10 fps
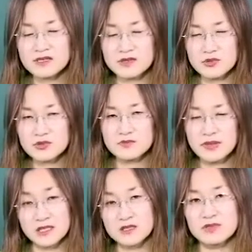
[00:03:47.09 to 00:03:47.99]
시도는
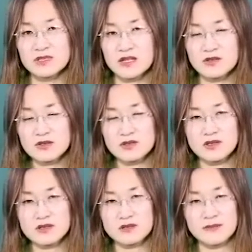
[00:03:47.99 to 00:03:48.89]
반음이다 이런
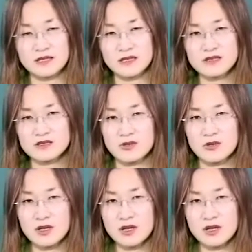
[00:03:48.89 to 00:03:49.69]
얘기들을 많이 하죠.